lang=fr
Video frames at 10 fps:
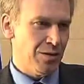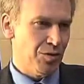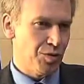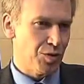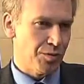
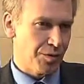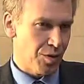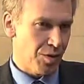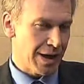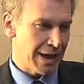Nous
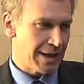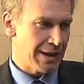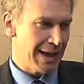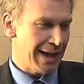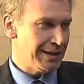œuvrons à
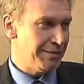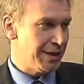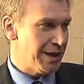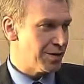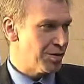la
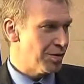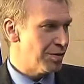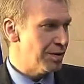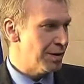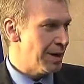ratification
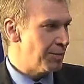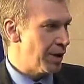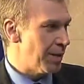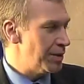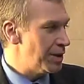la plus
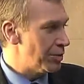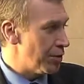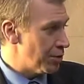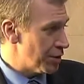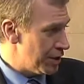rapide
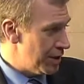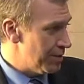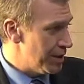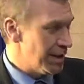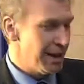que
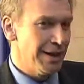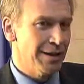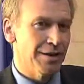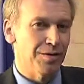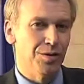possible
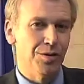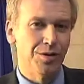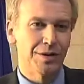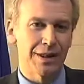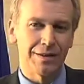du
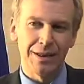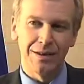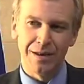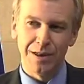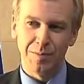traité
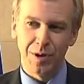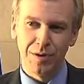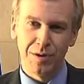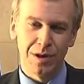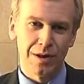de
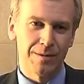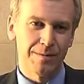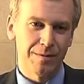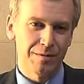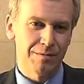Lisbonne. Euh,
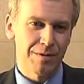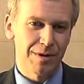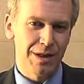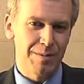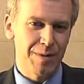
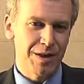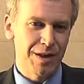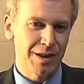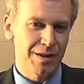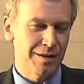si la
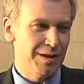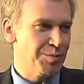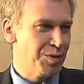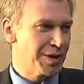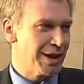Belgique ne
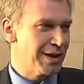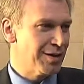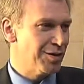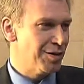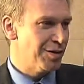disposerait que
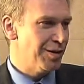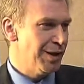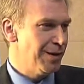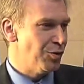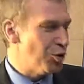de
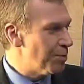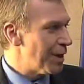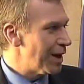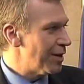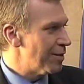deux
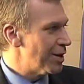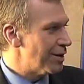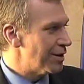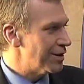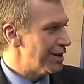
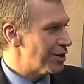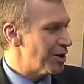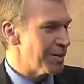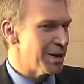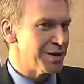parlements, la
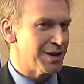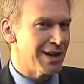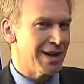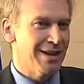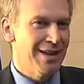Chambre et le
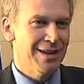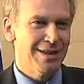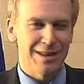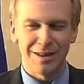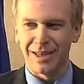Sénat,
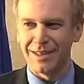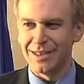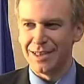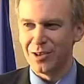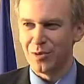ça serait
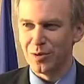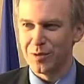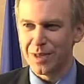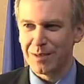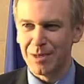déjà chose
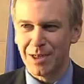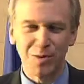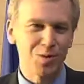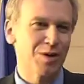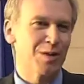faite, mais les
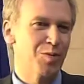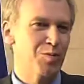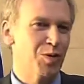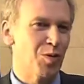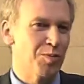choses sont un peu
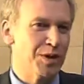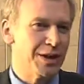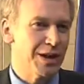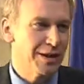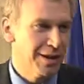plus
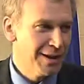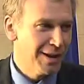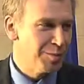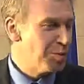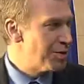compliquées,
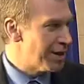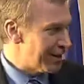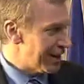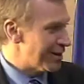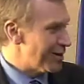un peu plus
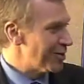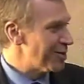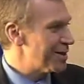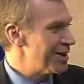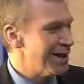intéressantes
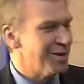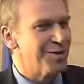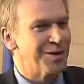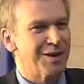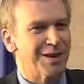aussi. Et
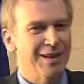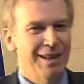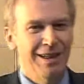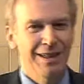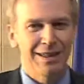donc, euh,
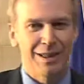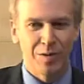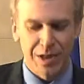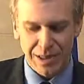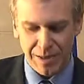il
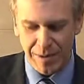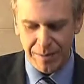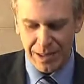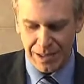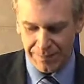nous reste quand même
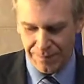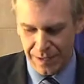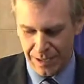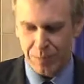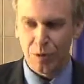
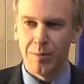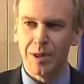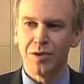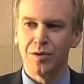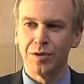des,
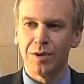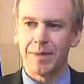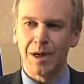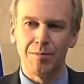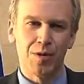approbations des
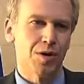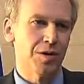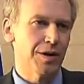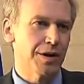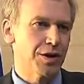parlements
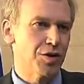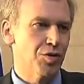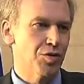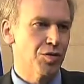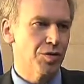
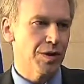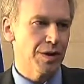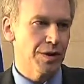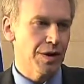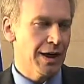régionaux
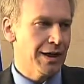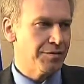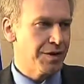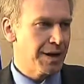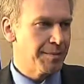euh, à
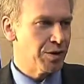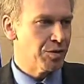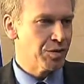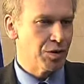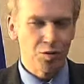avoir, mais
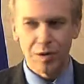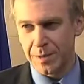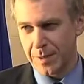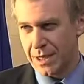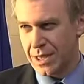donc euh, tout laisse
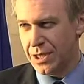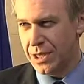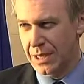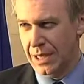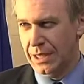
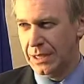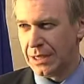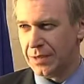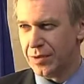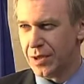présager
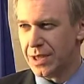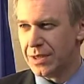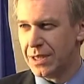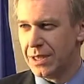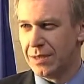qu'avant
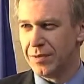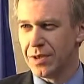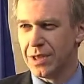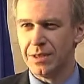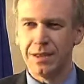l'été, qu'avant
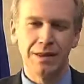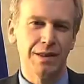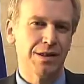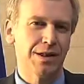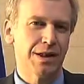cet été
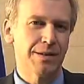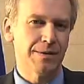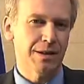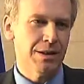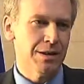déjà,
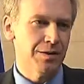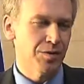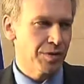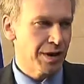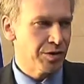
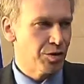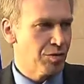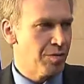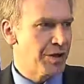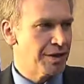donc dans les deux,
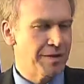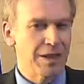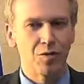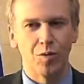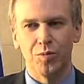trois mois qui
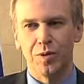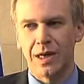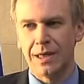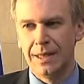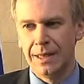viennent, qu'on pourra,